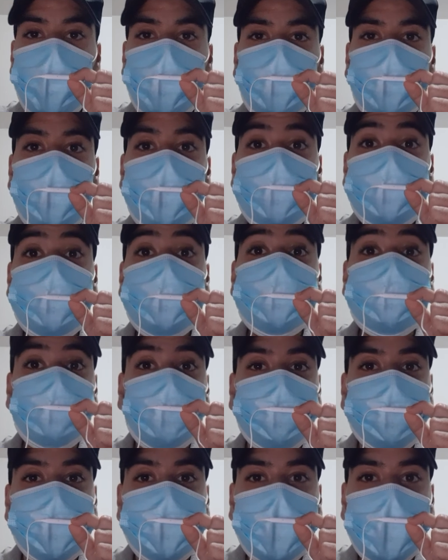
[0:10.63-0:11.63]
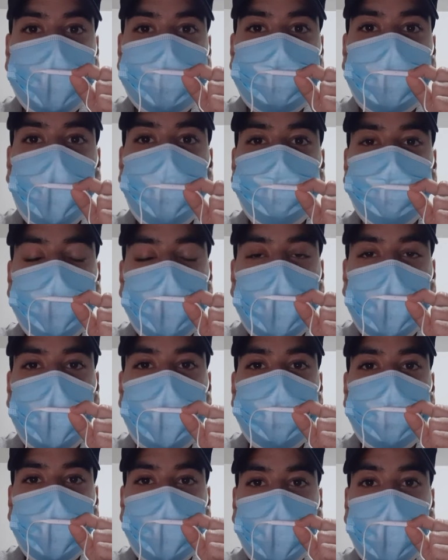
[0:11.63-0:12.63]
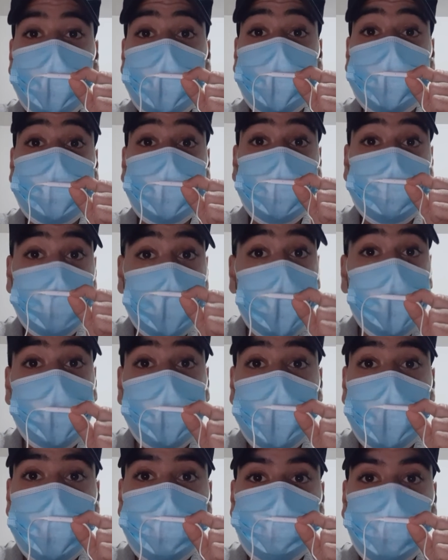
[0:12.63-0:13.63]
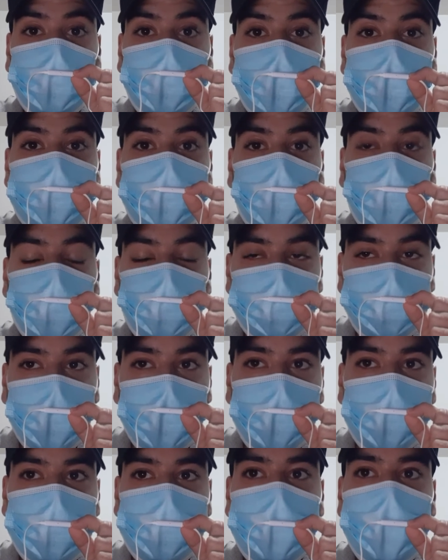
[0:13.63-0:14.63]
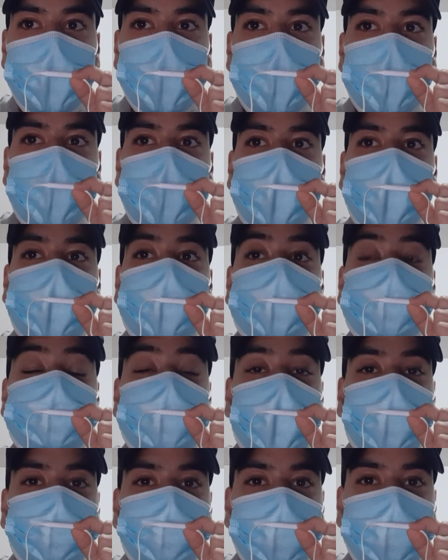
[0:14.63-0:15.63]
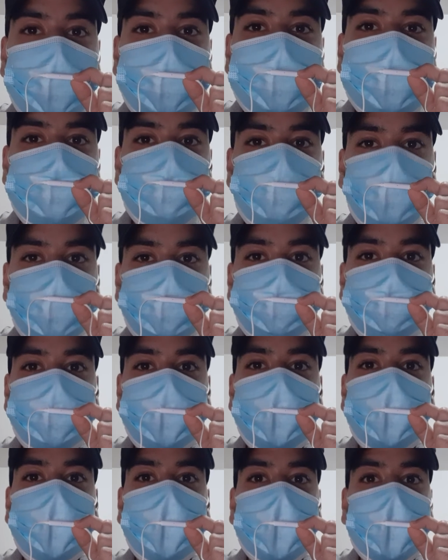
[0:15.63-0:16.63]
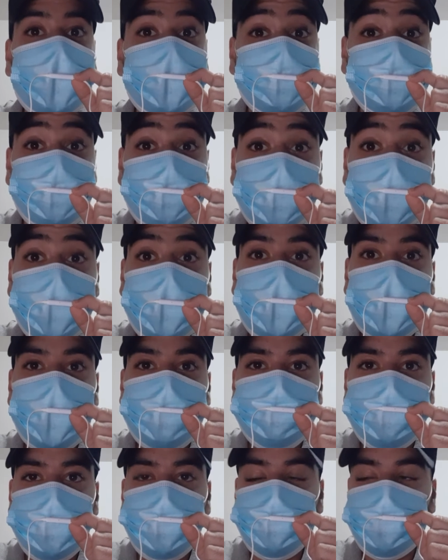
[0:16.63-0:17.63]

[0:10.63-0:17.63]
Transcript: والتي سوف أتحدث في هذه الحلقة بإذن الله سبحانه وتعالى على تأثير نقص الزنك في